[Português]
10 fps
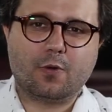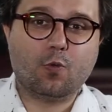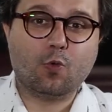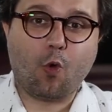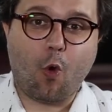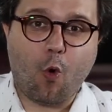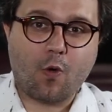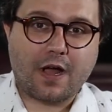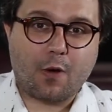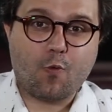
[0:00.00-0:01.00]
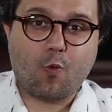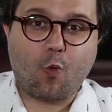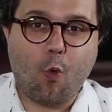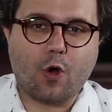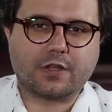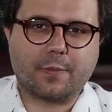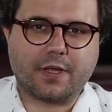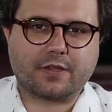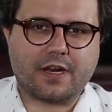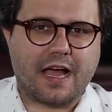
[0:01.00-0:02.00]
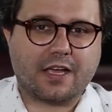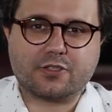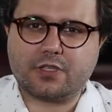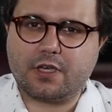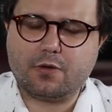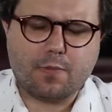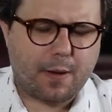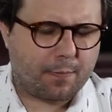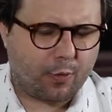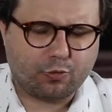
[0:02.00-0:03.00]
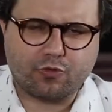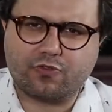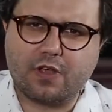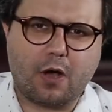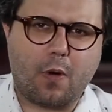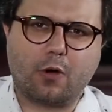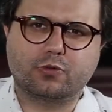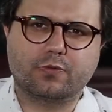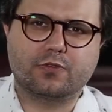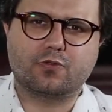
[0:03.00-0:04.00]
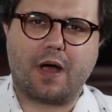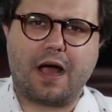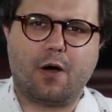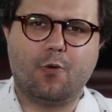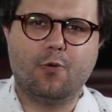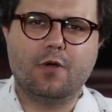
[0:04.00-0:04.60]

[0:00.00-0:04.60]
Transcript: um longa, um curta-metragem, uma produção audiovisual